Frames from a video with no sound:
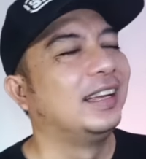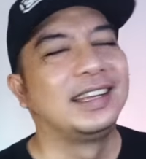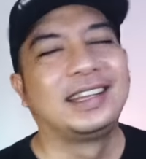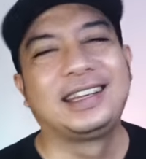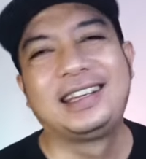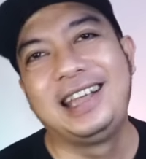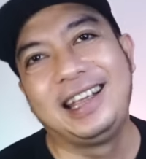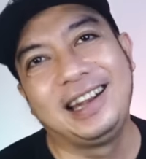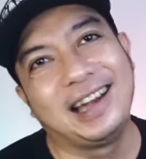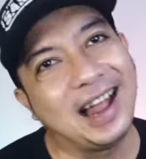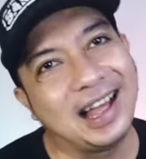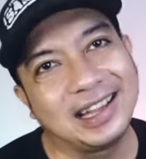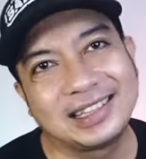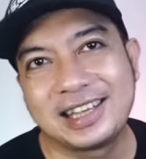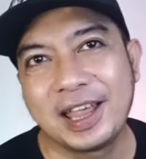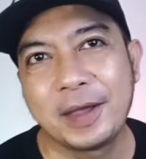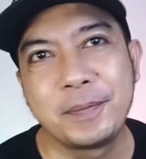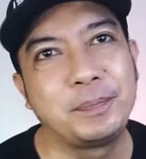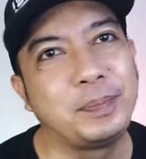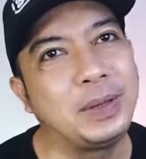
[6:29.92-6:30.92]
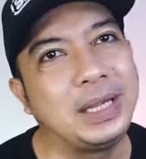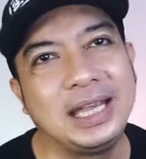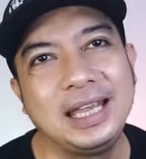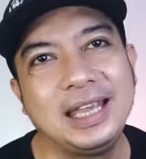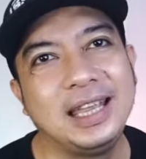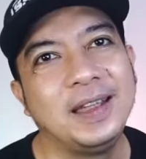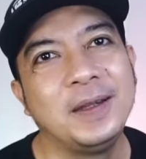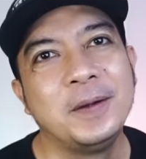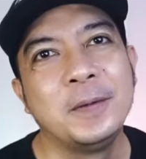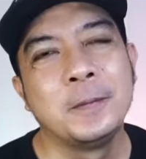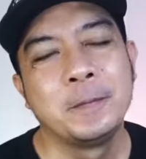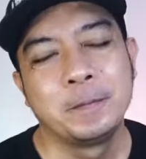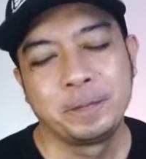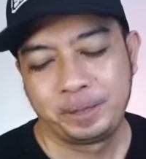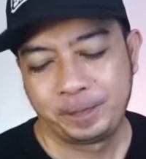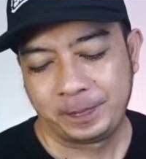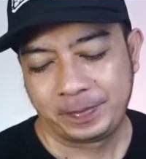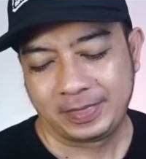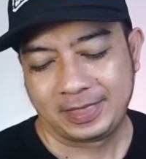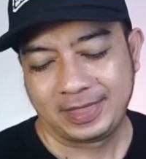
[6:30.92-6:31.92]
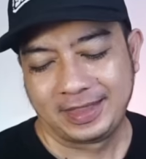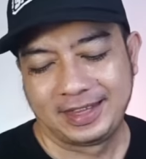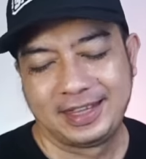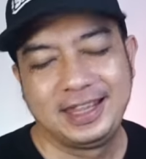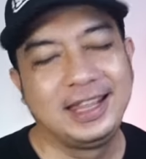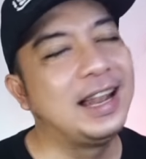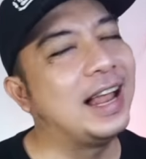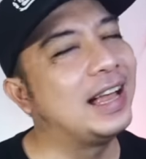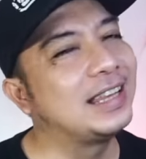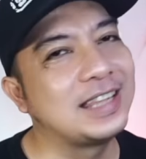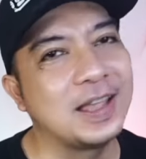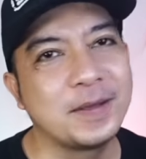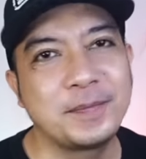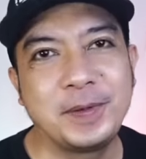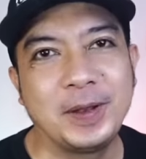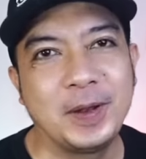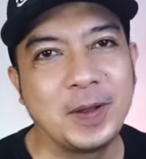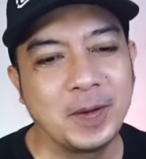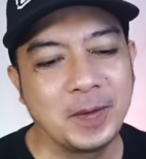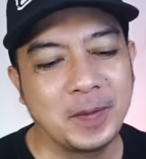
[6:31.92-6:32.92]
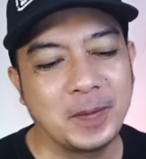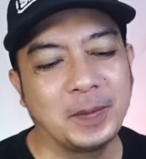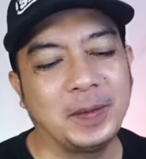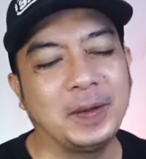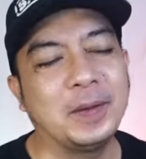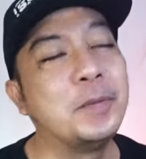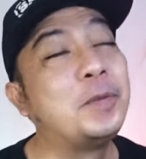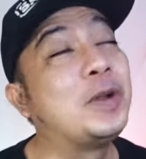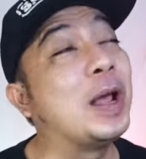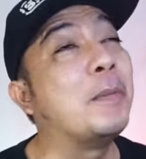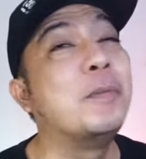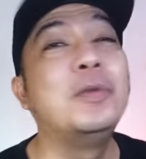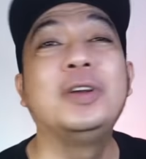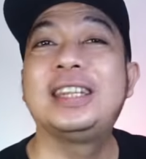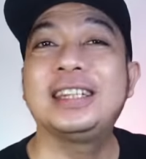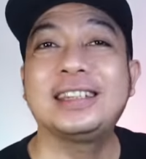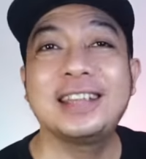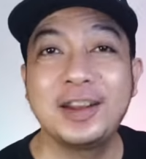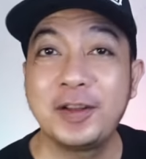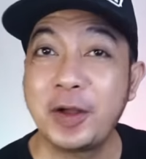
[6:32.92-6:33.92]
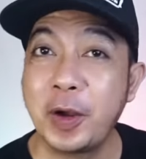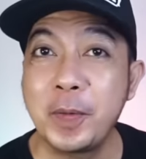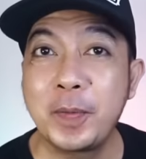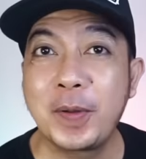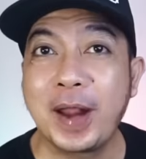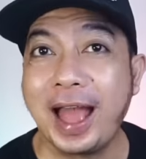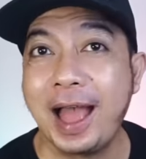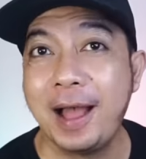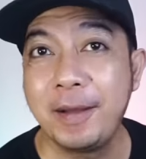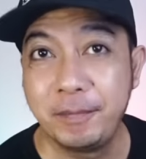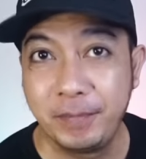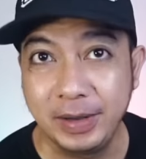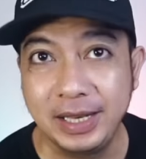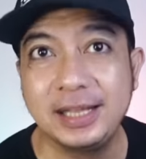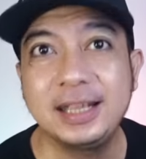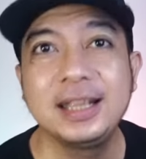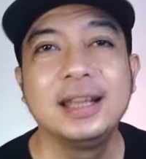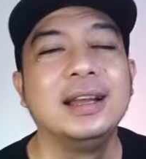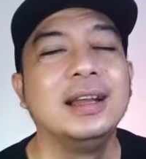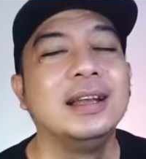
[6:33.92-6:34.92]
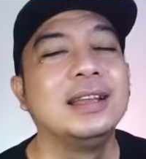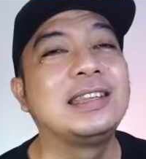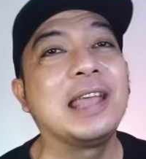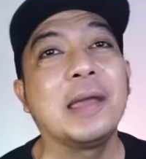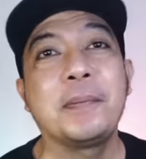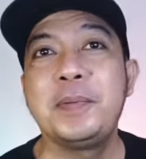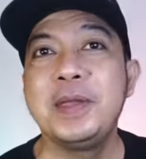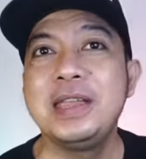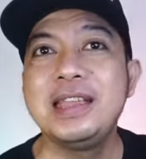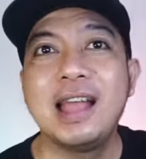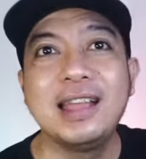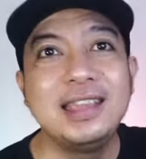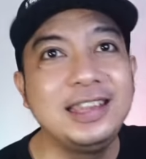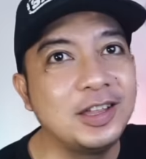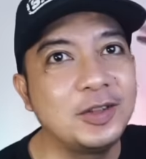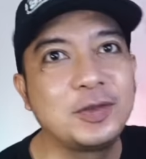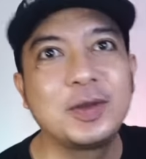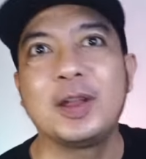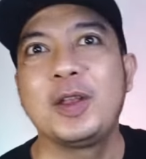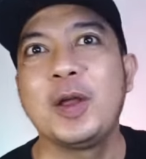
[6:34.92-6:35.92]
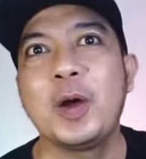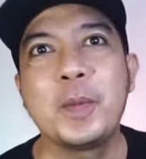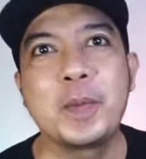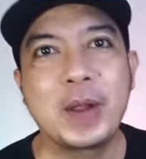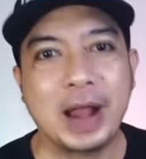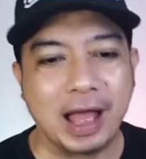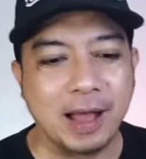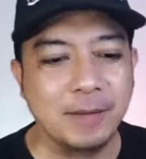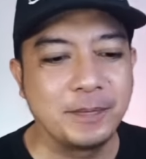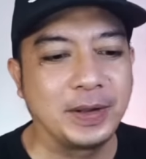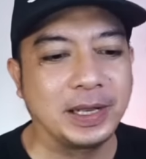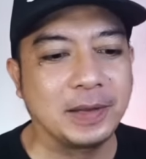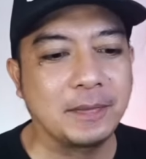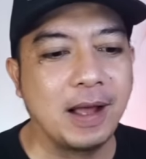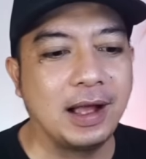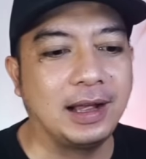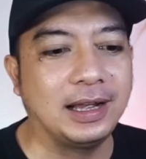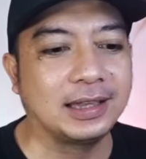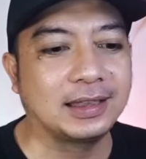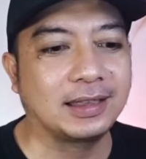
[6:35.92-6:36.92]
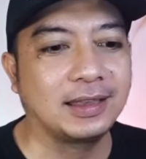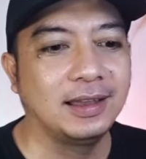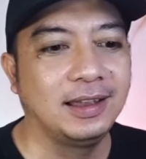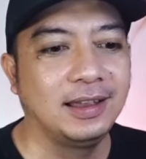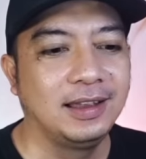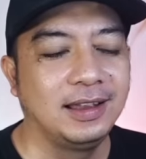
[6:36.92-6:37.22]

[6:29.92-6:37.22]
gila Cepi gila Cepi lo udah musiknya diobrak obrak abrik Cepi nyanyinya juga diobrak abrik banget